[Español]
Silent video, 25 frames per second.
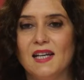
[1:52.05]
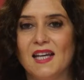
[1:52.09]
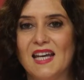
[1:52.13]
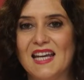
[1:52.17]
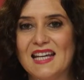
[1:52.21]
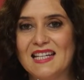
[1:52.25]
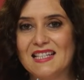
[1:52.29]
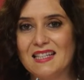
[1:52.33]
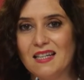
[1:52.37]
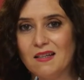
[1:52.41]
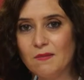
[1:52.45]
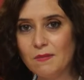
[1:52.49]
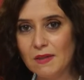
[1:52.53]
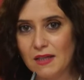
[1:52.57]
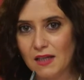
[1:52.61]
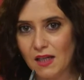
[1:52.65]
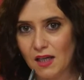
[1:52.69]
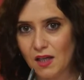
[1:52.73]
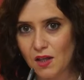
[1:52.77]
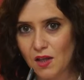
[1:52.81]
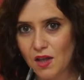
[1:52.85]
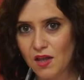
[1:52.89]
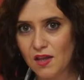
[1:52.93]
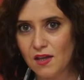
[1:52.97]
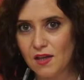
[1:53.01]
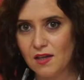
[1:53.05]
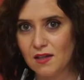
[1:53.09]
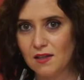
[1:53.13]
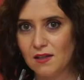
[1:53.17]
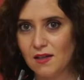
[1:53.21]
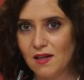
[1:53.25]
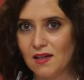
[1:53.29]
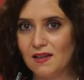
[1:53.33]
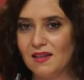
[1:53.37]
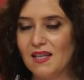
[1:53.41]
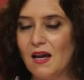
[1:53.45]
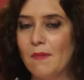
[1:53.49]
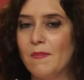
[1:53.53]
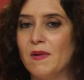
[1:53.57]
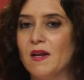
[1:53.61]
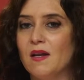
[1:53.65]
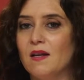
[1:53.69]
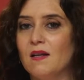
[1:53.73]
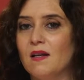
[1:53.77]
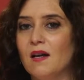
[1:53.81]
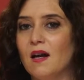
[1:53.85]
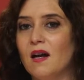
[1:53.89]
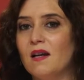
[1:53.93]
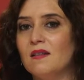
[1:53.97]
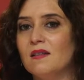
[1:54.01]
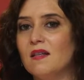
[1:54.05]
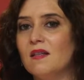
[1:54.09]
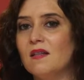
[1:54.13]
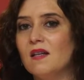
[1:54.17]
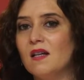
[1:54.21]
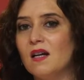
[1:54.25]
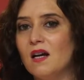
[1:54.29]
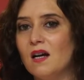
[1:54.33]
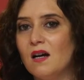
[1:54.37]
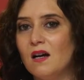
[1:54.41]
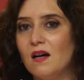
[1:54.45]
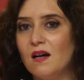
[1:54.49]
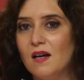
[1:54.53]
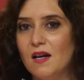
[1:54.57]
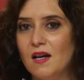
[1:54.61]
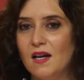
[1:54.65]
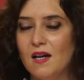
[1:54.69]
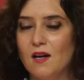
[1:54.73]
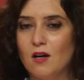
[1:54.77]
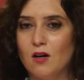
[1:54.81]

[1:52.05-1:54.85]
que es de emergencias, también atenderá